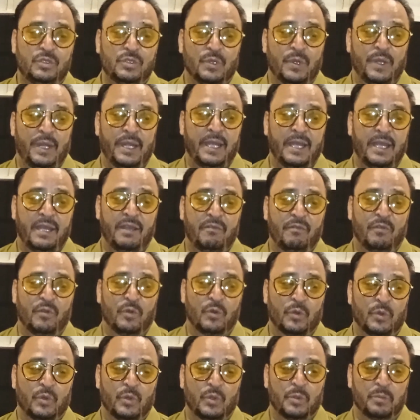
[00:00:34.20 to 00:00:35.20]
जो हैं वो
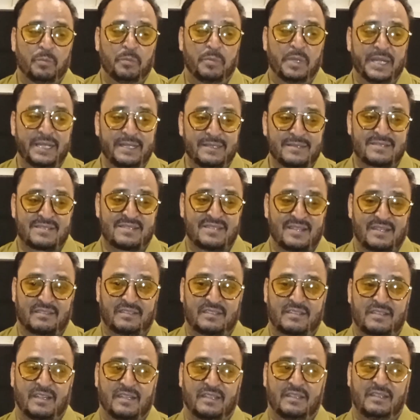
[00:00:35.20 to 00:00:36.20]
बड़े
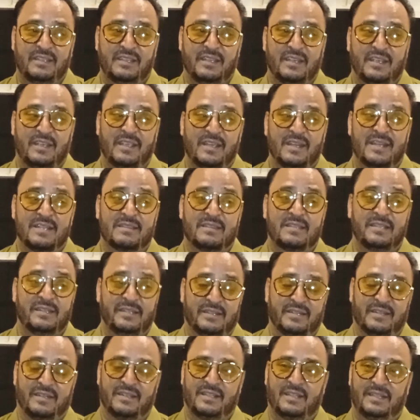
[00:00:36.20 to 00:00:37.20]
सख्त कर दिए गए हैं
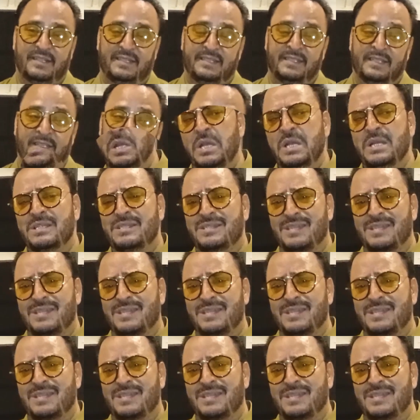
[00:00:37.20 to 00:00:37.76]
थिएटर के लिए